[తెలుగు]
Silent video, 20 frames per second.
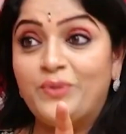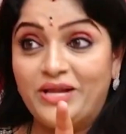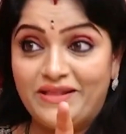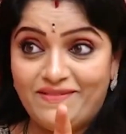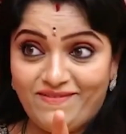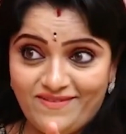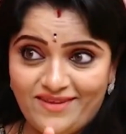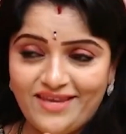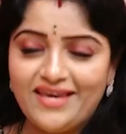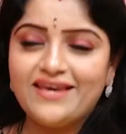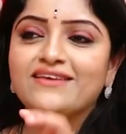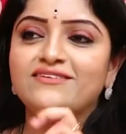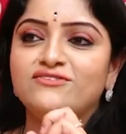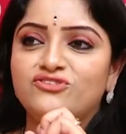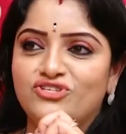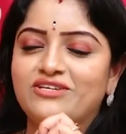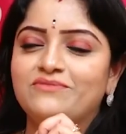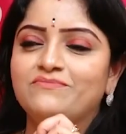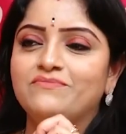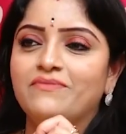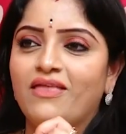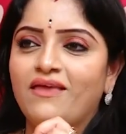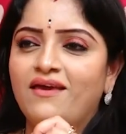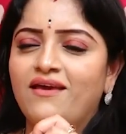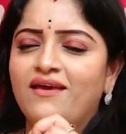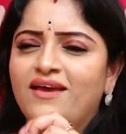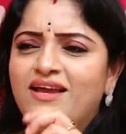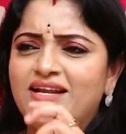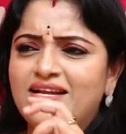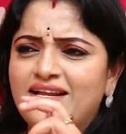ప్రత్యేకించి
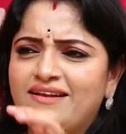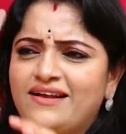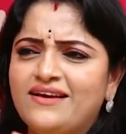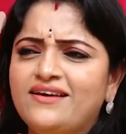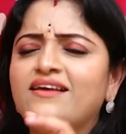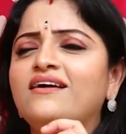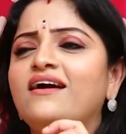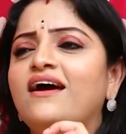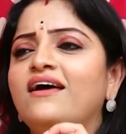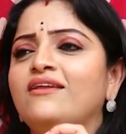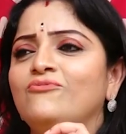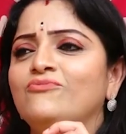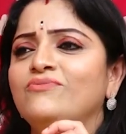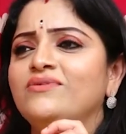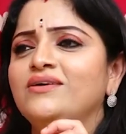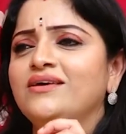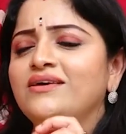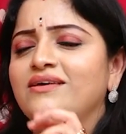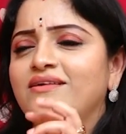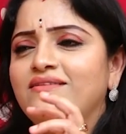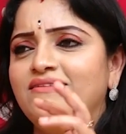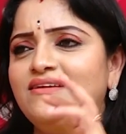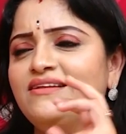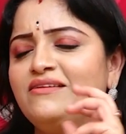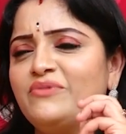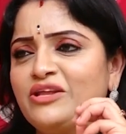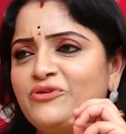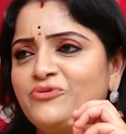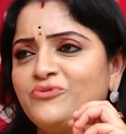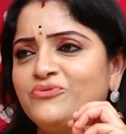ఇట్లా రకరకాలు దీన్ని
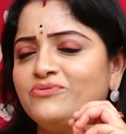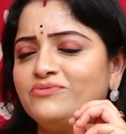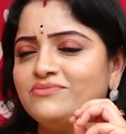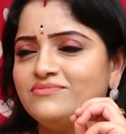మీరు